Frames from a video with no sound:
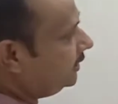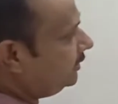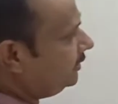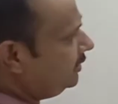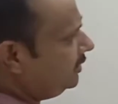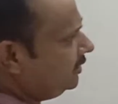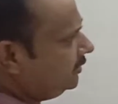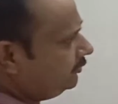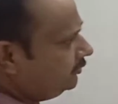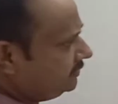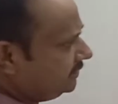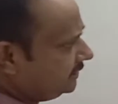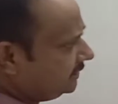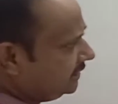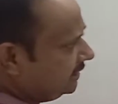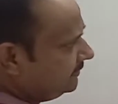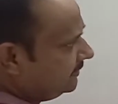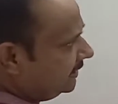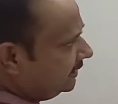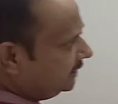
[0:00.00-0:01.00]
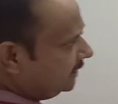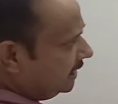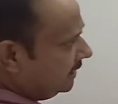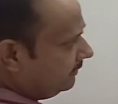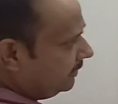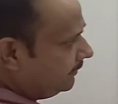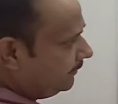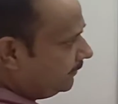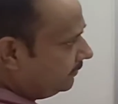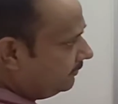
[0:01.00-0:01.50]
हैं तो जितनी बातें
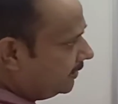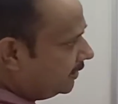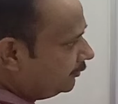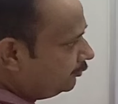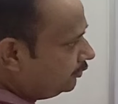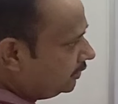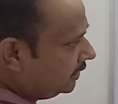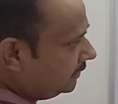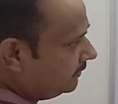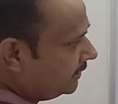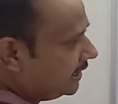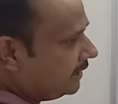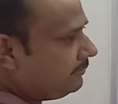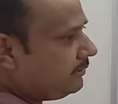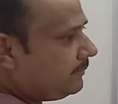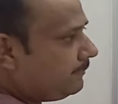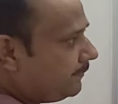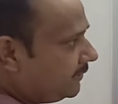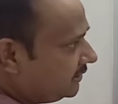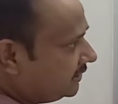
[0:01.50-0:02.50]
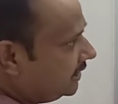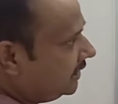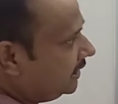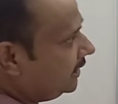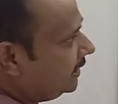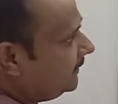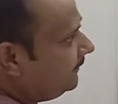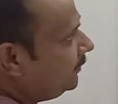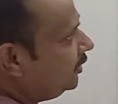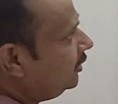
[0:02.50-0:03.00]
हमें परमाणु के बारे में पता
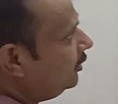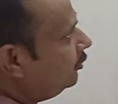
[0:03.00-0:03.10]
है